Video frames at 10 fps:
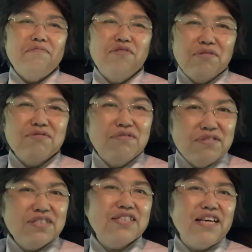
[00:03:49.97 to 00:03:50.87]
録
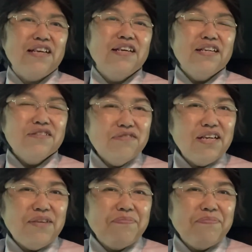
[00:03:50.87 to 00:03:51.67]
音してそれで